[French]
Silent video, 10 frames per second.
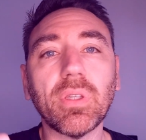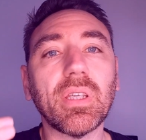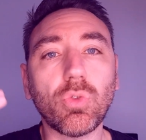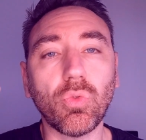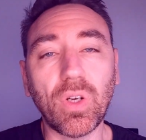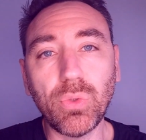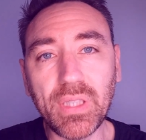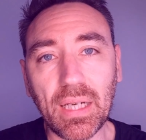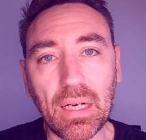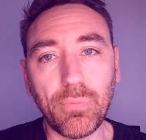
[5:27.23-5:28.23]
qu'est-ce qu'on va lui
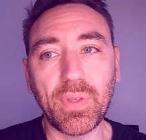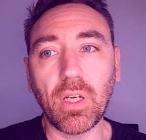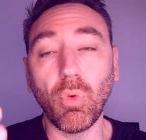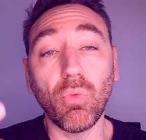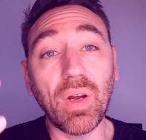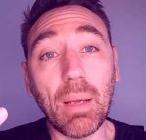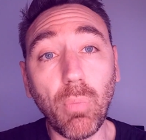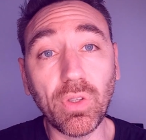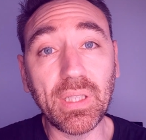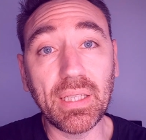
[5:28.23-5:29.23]
dire, à la fille Comment on va
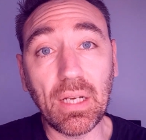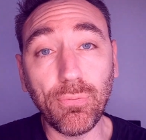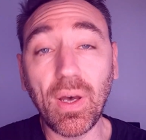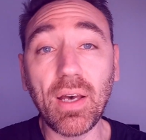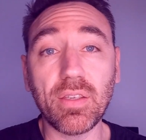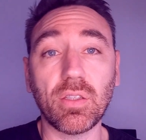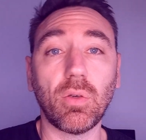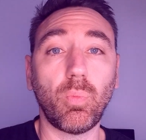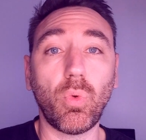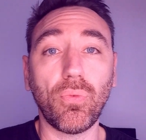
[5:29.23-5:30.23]
l'aborder Quelle
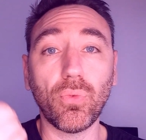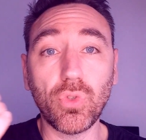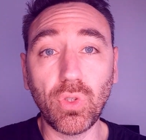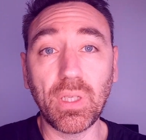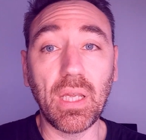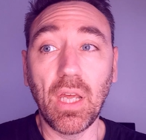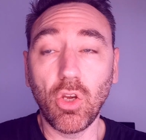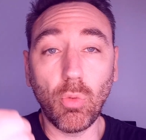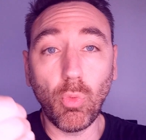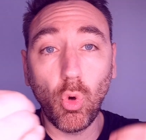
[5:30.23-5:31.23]
phrase peut fonctionner
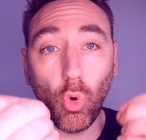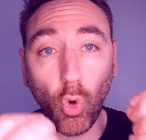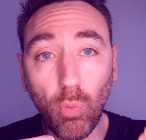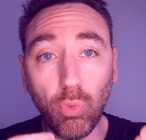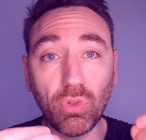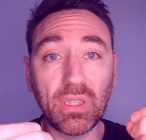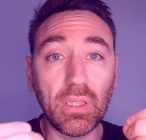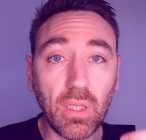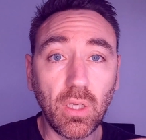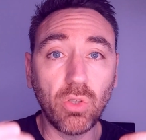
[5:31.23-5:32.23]
Comment on
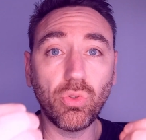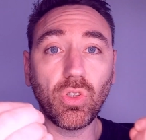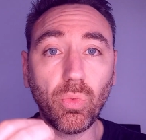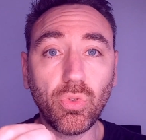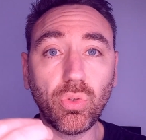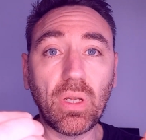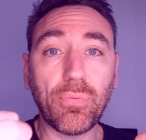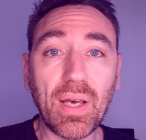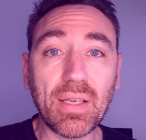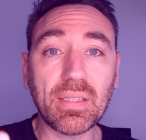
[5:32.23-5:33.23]
rebondit justement sur les
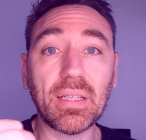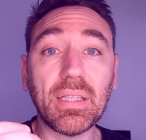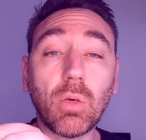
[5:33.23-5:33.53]
phrases qu'elle dit,